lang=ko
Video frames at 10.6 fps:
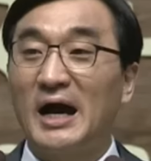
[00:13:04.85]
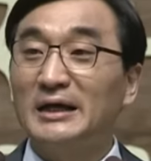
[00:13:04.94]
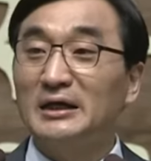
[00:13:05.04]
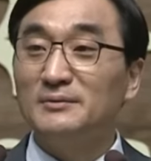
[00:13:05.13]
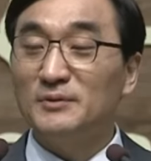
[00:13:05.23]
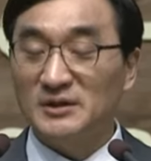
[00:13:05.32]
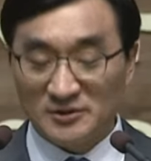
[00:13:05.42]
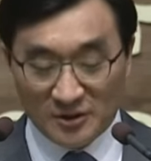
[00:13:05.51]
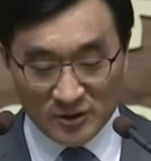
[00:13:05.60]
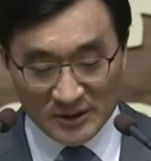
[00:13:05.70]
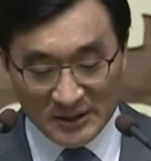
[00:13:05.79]

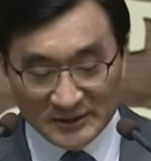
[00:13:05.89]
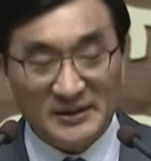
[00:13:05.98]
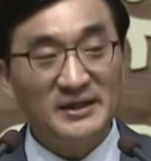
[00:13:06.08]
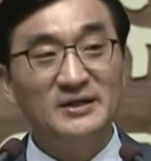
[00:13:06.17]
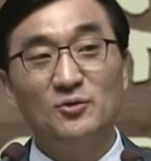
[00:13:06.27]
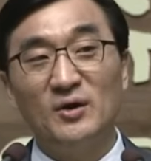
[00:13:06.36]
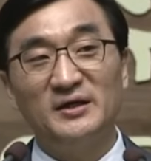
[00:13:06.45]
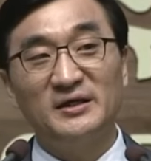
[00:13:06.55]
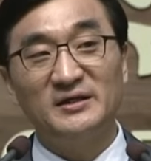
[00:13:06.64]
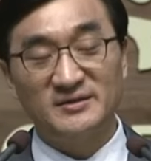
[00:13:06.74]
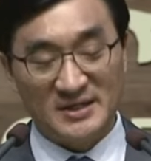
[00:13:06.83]
하나님께서 세례
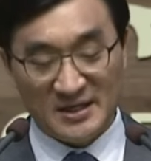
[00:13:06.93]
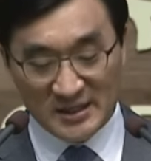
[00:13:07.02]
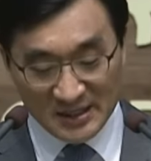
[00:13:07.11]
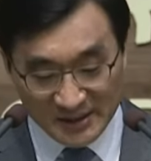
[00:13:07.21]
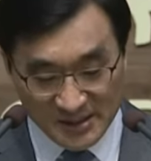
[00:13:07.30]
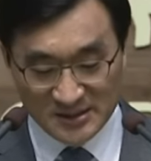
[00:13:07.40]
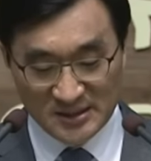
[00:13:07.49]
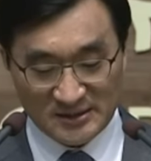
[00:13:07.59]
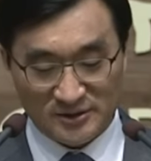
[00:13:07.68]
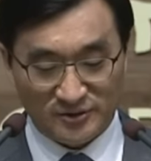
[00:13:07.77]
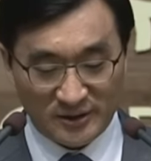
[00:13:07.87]
요한에게 이렇게
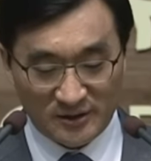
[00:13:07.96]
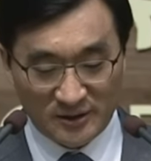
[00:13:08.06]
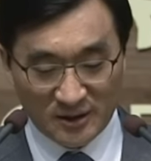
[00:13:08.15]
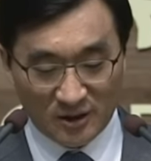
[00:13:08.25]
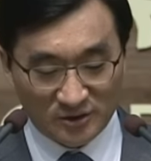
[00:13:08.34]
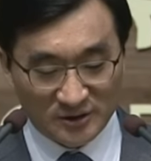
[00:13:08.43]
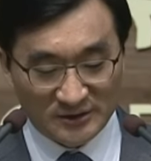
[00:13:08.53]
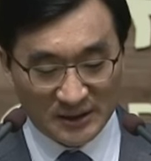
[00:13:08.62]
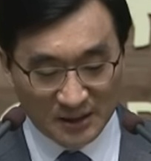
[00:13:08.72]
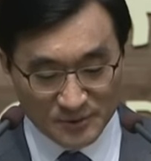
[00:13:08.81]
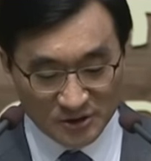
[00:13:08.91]
기시하신 거예요. 어떤
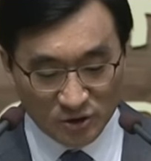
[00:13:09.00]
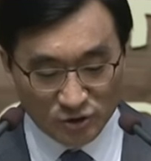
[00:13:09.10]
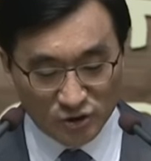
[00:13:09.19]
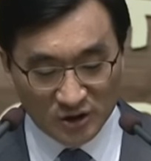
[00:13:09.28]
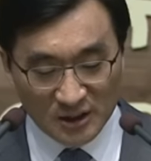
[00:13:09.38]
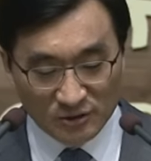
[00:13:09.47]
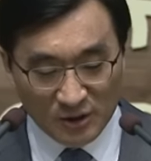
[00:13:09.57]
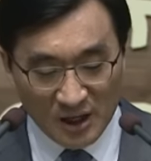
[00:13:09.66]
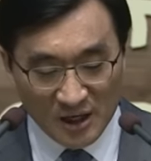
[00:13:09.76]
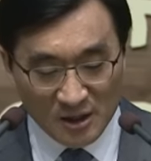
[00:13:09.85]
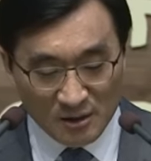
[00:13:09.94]
사람이 성령이
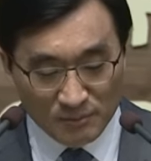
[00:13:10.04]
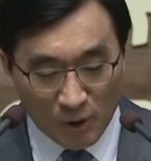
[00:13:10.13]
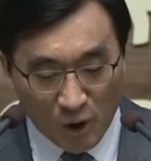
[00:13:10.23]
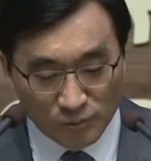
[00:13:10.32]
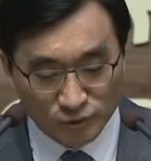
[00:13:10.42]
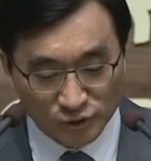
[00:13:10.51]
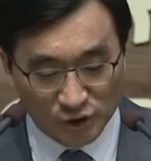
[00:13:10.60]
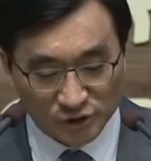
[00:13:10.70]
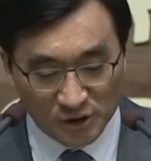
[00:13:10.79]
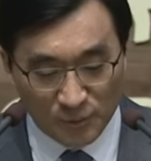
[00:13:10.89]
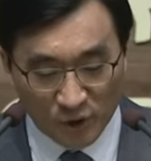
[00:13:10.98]
내려와 머무는
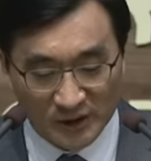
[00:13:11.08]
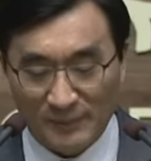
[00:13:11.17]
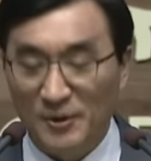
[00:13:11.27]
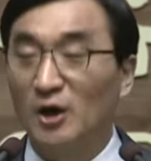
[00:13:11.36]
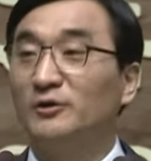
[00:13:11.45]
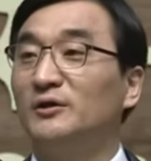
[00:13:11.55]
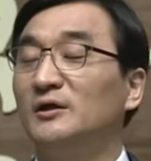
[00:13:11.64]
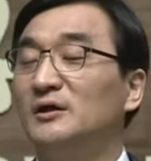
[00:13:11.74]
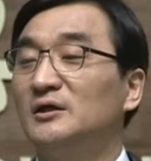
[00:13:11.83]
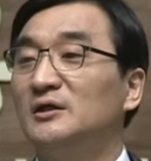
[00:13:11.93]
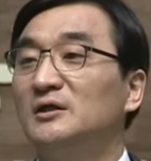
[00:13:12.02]
것을 보게 되면
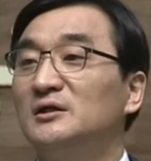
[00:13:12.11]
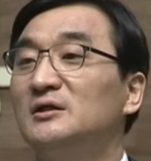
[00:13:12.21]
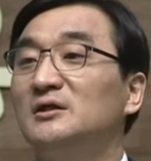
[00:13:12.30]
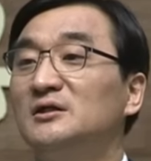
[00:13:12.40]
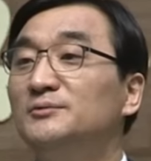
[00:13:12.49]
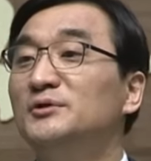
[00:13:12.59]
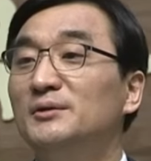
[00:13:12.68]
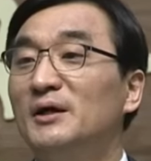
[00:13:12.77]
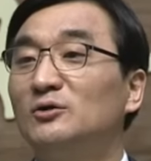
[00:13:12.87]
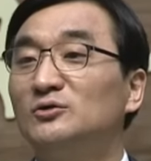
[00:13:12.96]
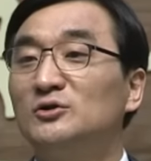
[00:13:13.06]
그분이
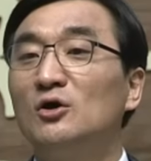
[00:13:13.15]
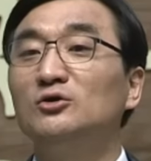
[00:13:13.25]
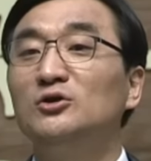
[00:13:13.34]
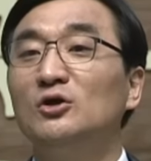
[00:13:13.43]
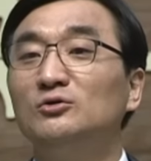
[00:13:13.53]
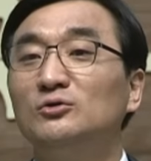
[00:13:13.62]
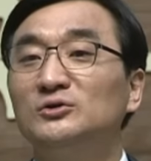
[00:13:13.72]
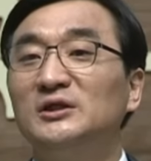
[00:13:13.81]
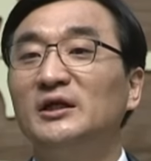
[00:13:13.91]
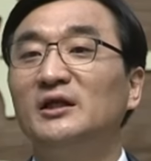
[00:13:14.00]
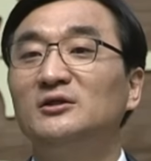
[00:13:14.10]
바로 성령으로
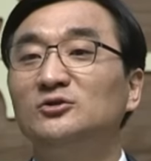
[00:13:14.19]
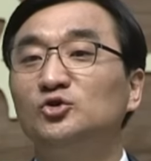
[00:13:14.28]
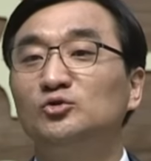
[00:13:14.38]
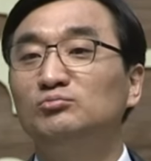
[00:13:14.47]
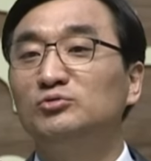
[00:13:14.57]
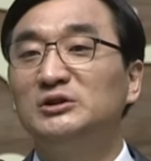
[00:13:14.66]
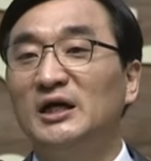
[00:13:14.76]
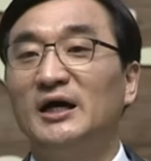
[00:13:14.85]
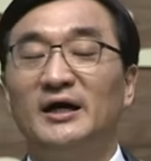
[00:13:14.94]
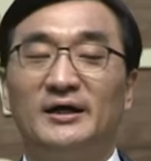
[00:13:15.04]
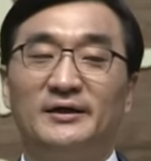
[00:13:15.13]
세례를 주는
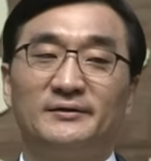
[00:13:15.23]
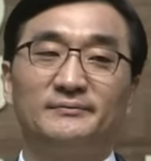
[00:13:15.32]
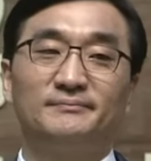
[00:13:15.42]
분이다.